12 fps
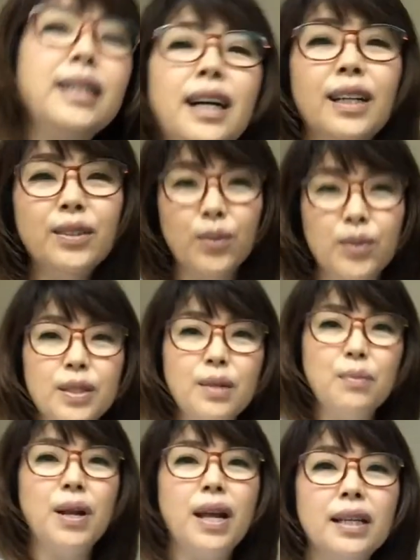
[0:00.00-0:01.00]
あのして
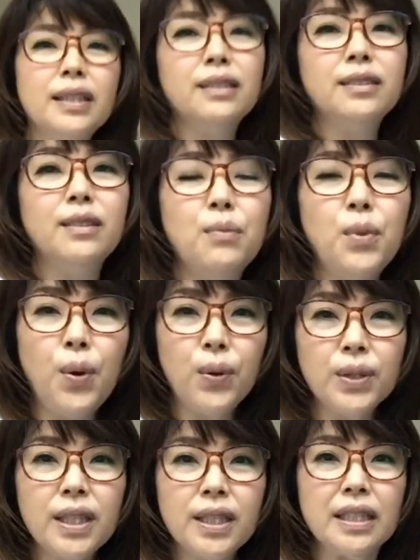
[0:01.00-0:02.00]
もらわなくても
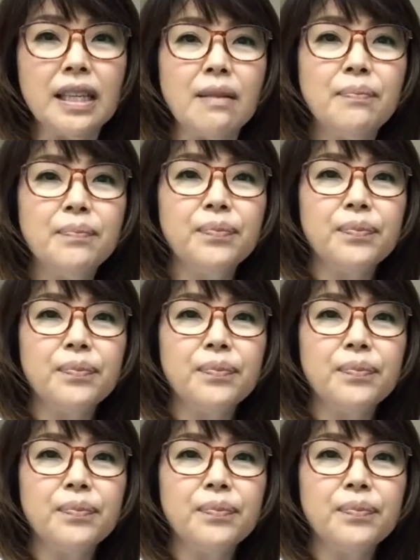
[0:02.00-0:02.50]
全然